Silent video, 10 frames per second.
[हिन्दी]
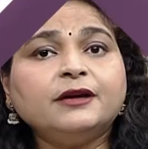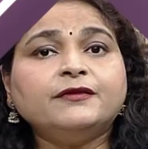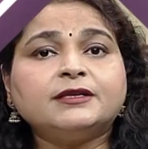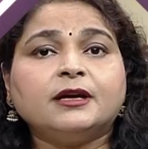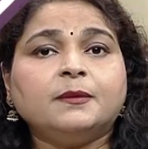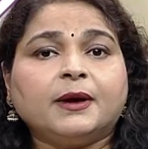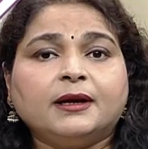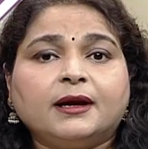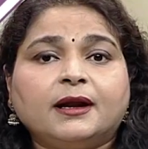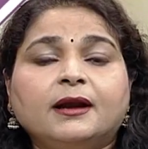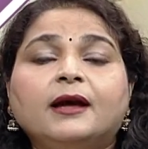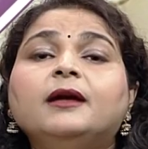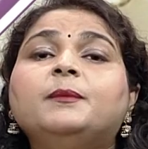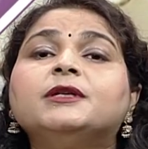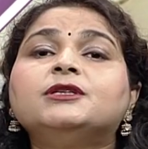सिर्फ स्तनपान
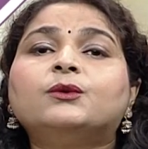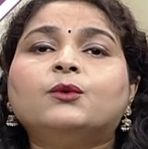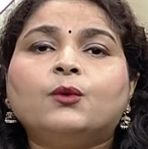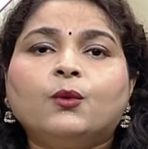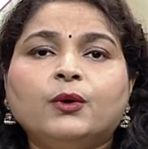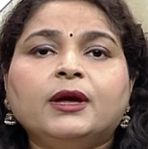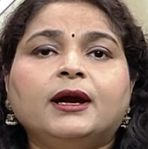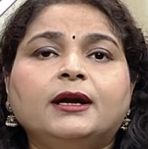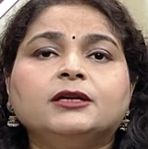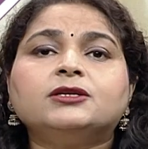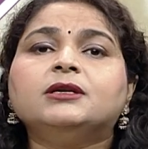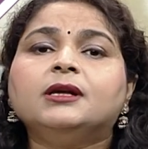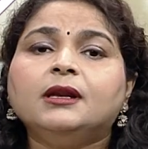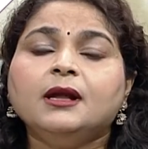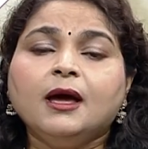कराना है बच्चे को कोई
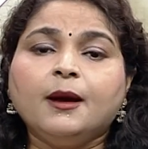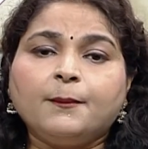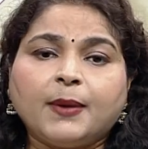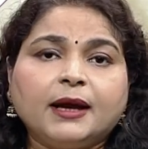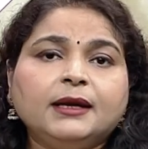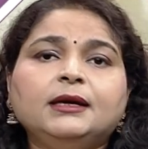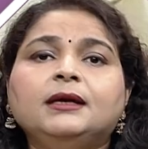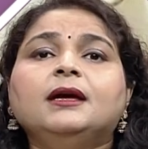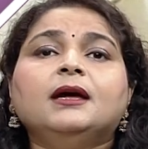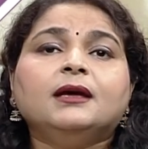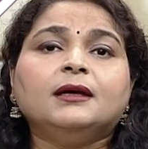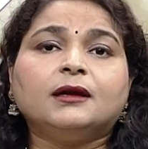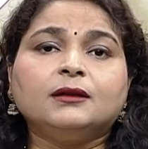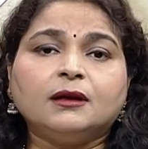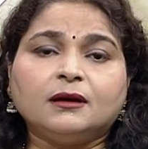एडिशनल पानी
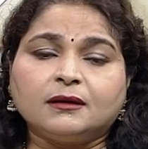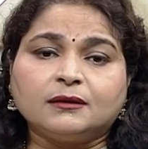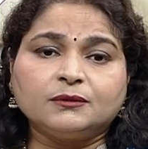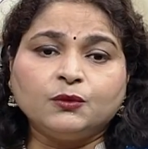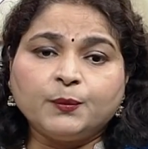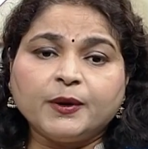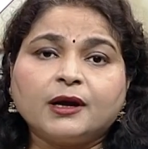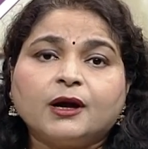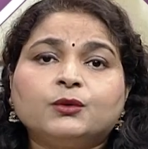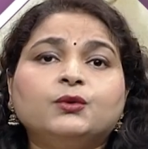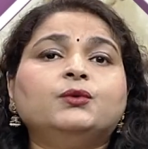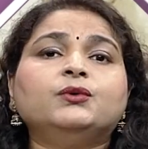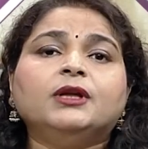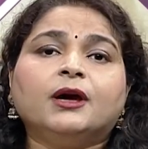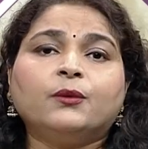या ऊपर का
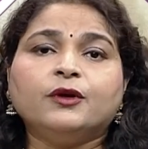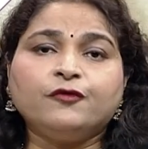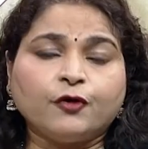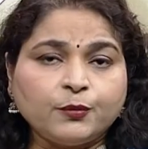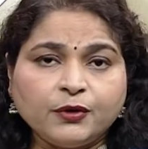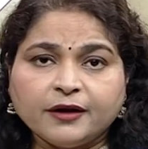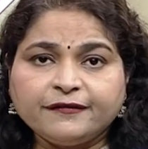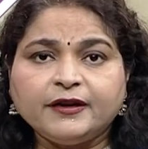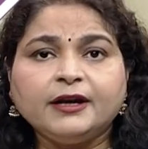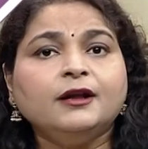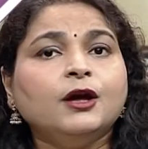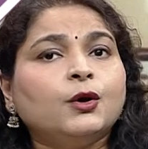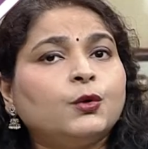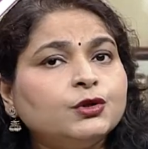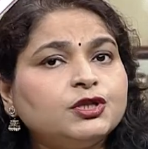दूध या कोई फार्मूला फीड
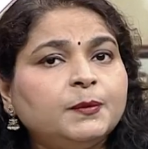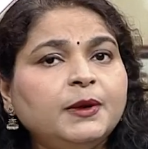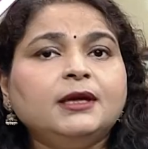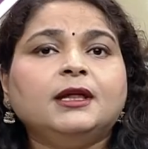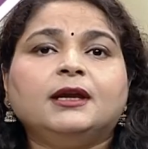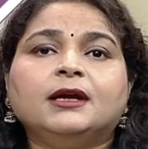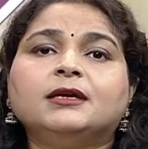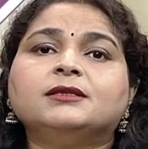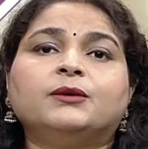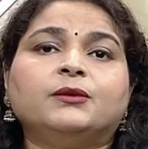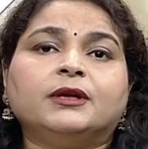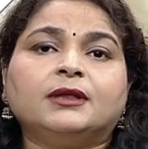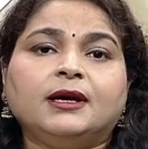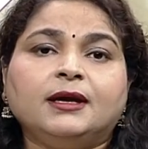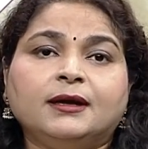कुछ भी देने की
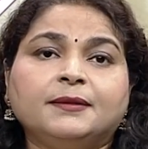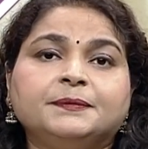ज़रूरत नहीं